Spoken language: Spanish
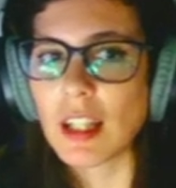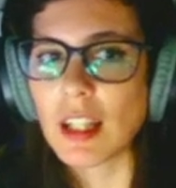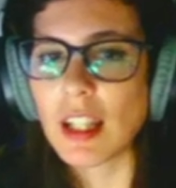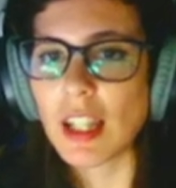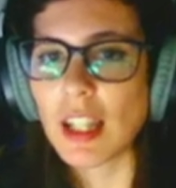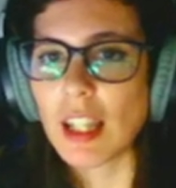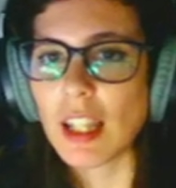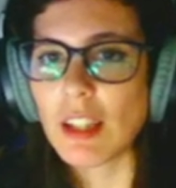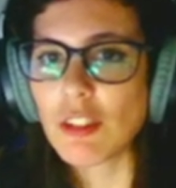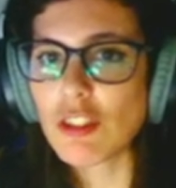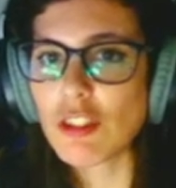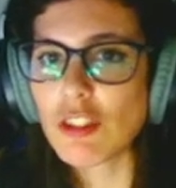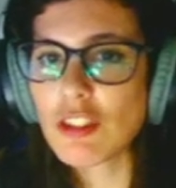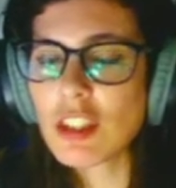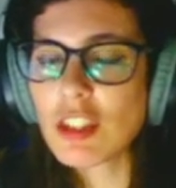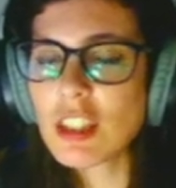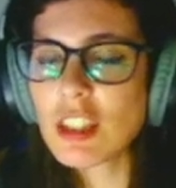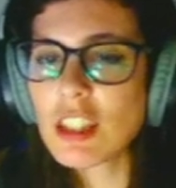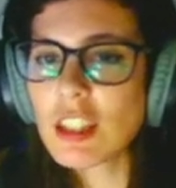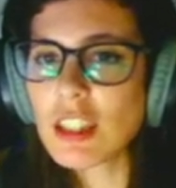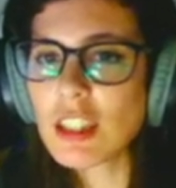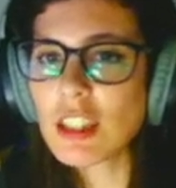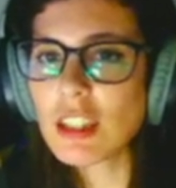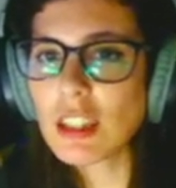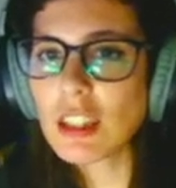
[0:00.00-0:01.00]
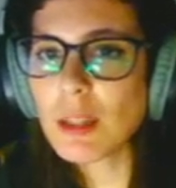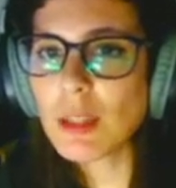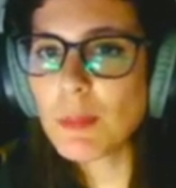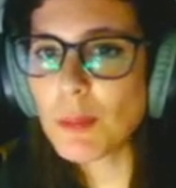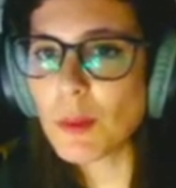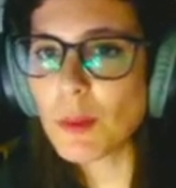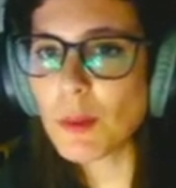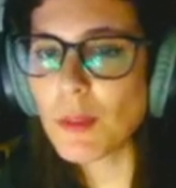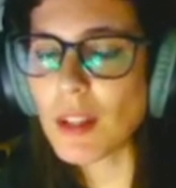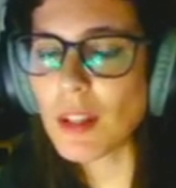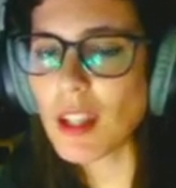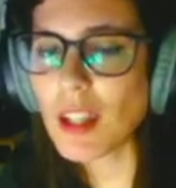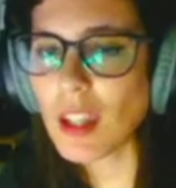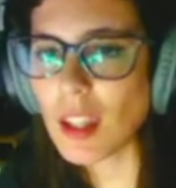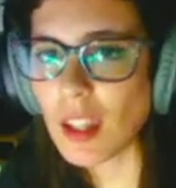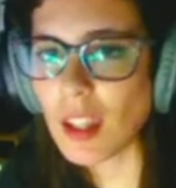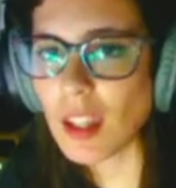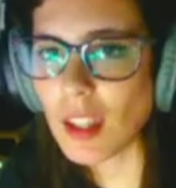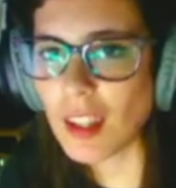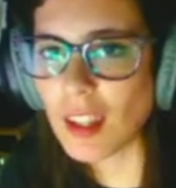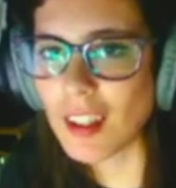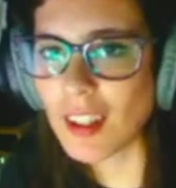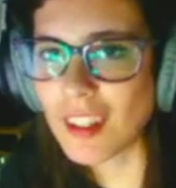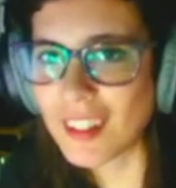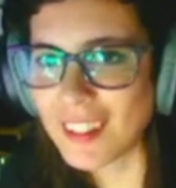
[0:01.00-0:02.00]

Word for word: entonces ese tipo verde,